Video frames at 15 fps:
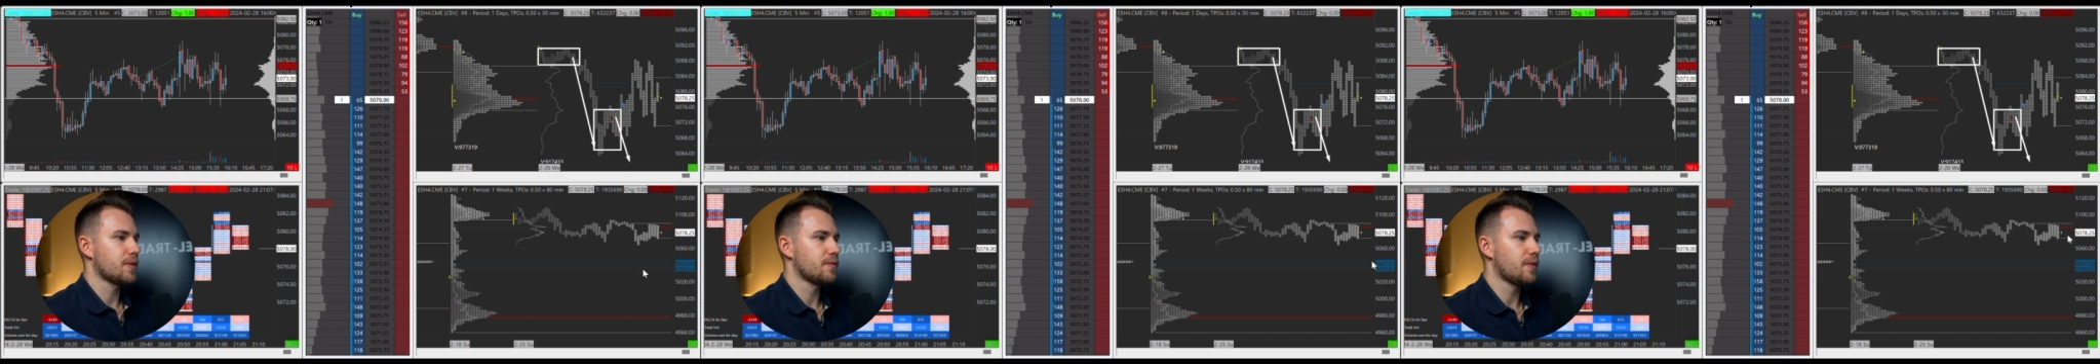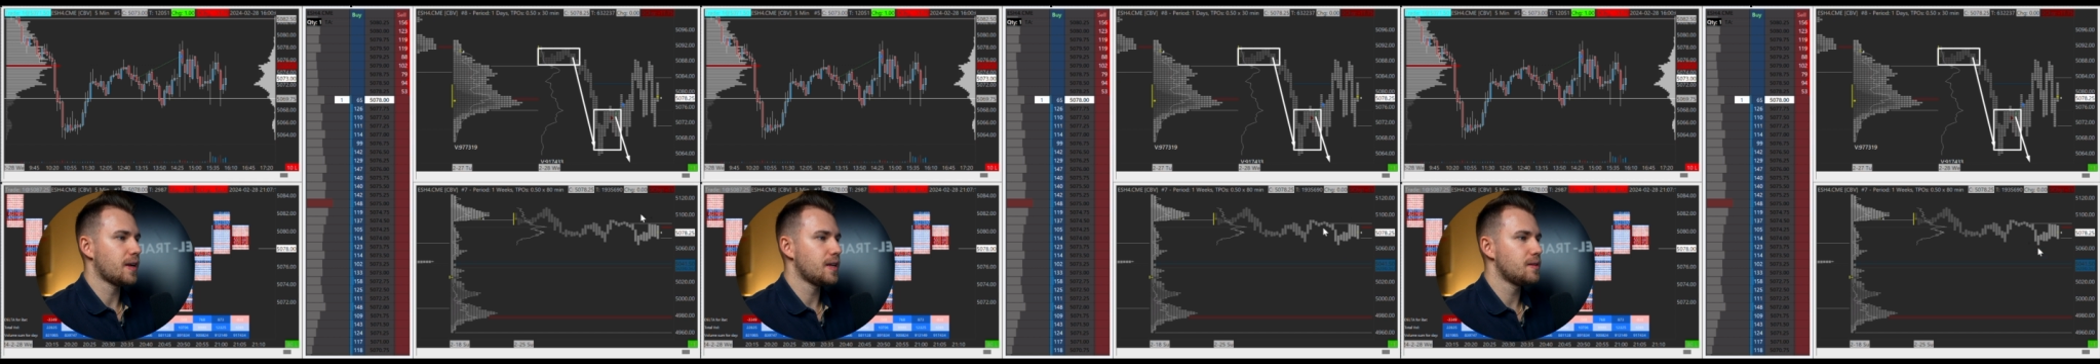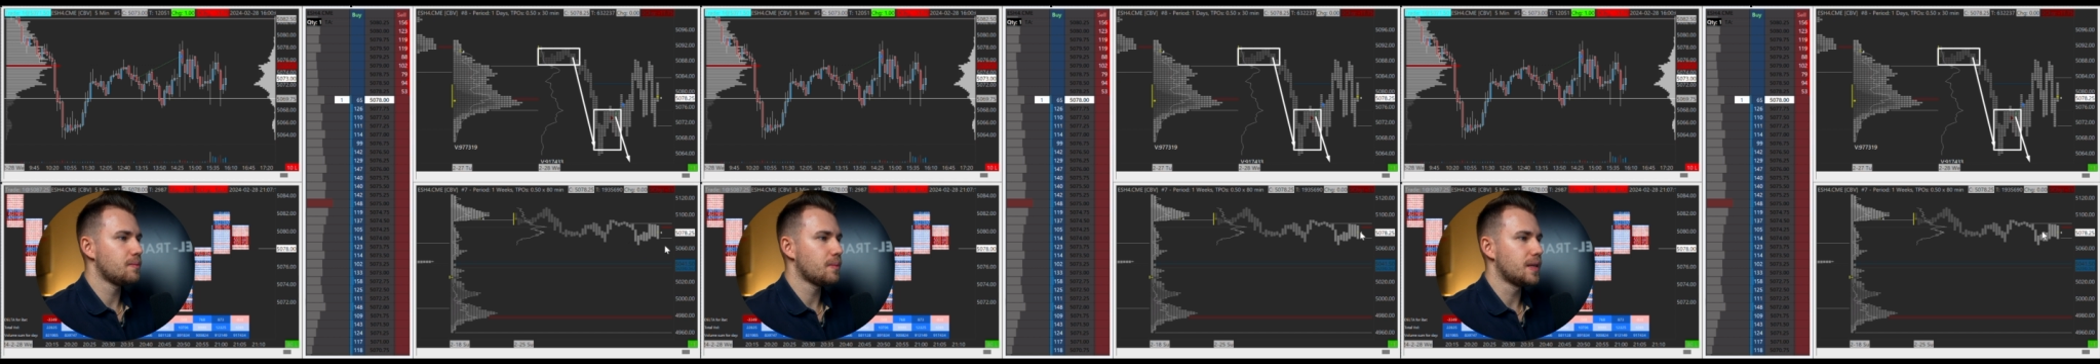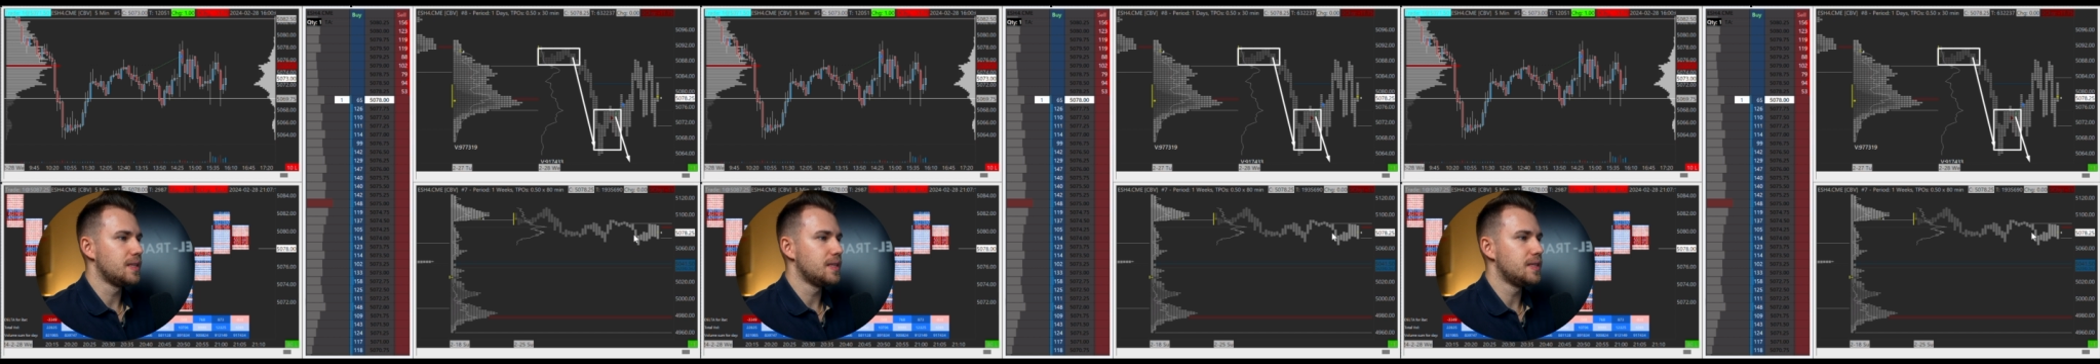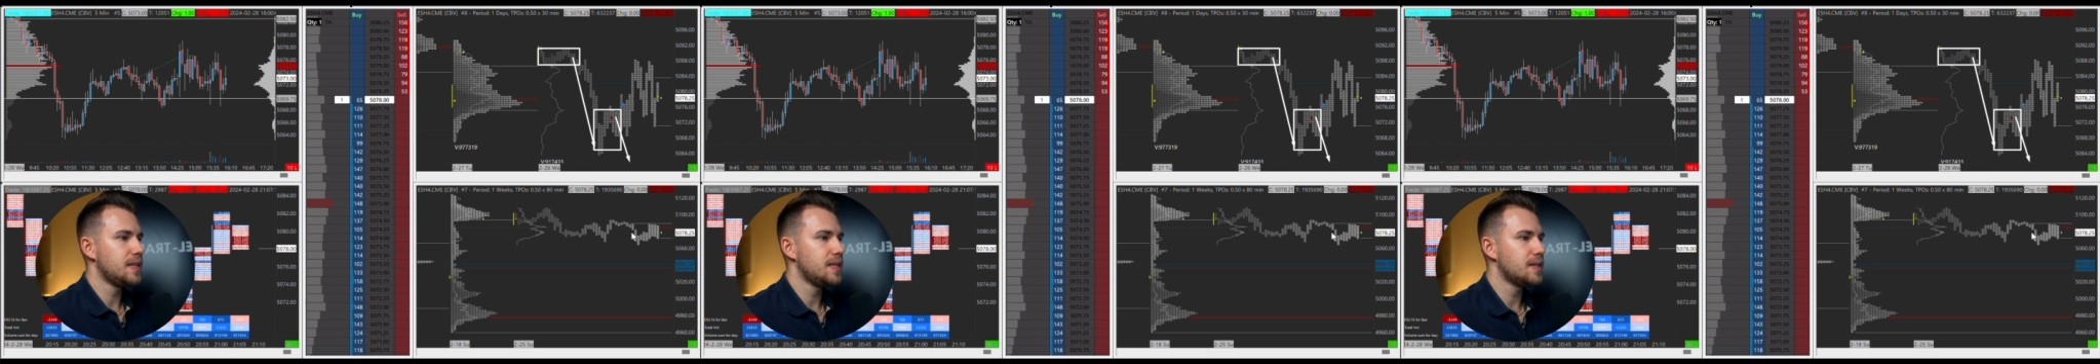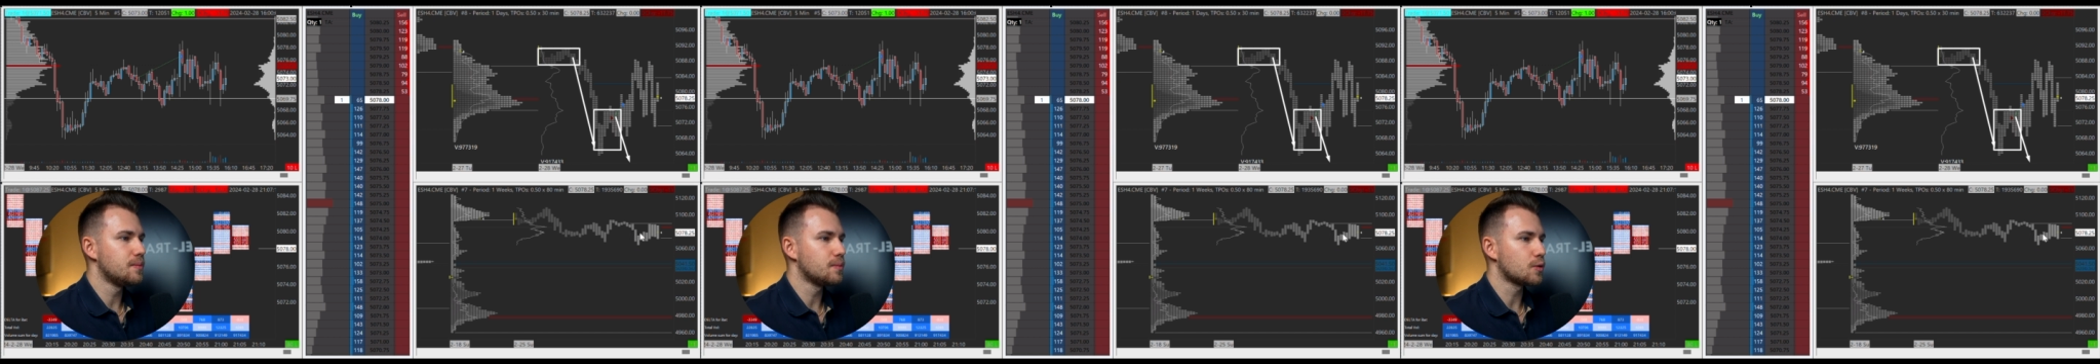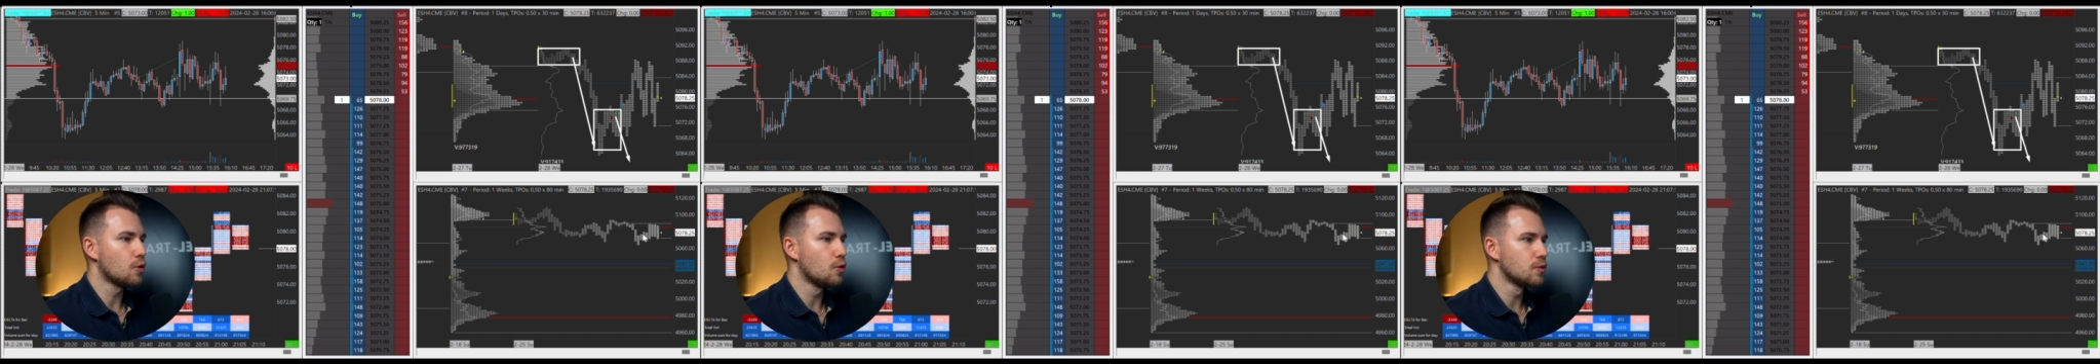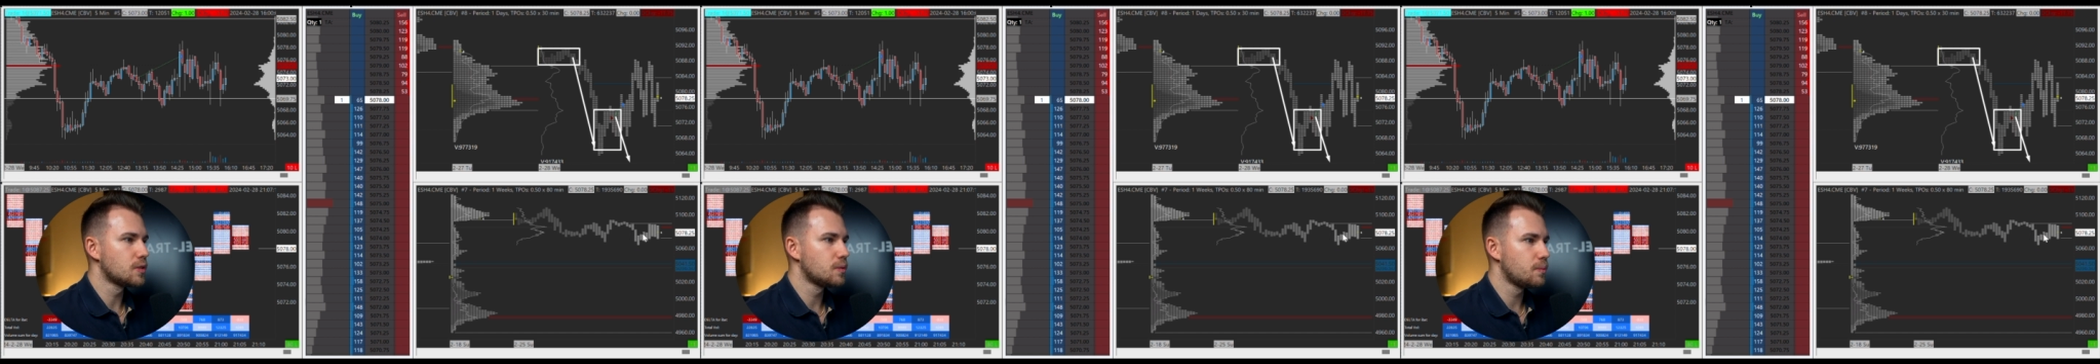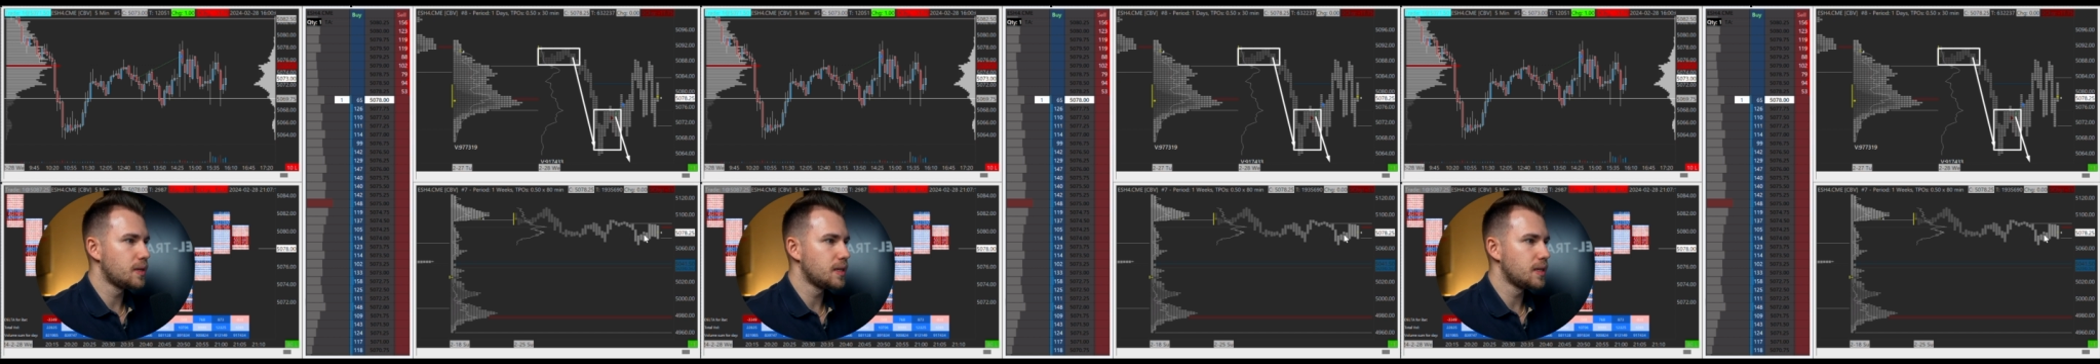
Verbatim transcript: Weil meine Idee im großen